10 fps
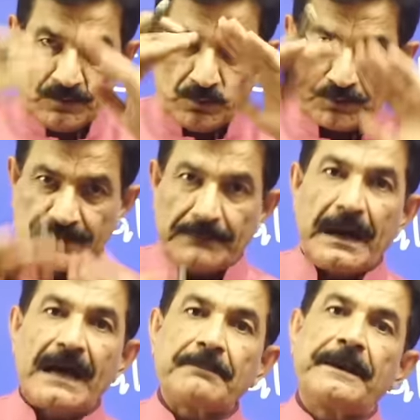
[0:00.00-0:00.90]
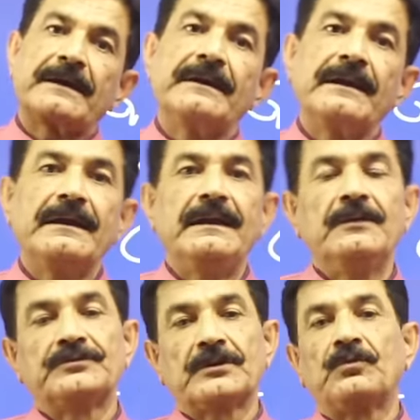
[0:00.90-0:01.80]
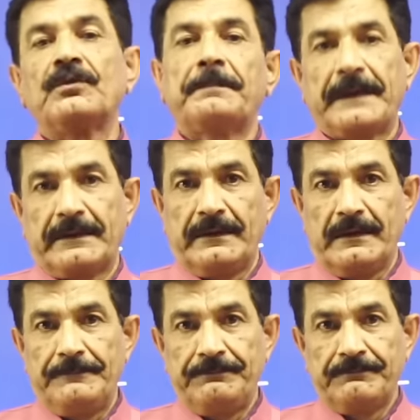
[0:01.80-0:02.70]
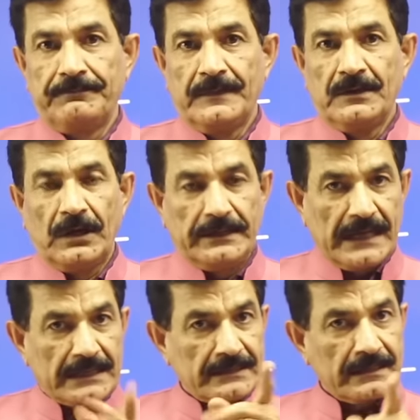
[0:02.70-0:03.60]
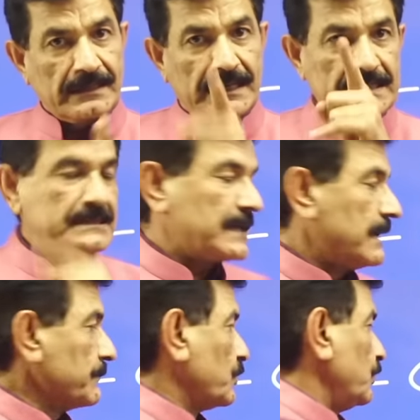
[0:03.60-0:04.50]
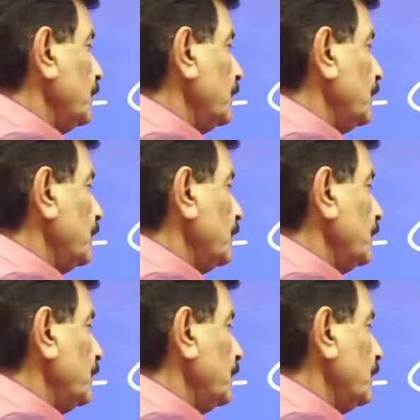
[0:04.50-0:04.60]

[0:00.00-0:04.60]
उससे बाहर फेंकने के लिए उसे कौन फेंकेगा याद रखिएगा इस काम को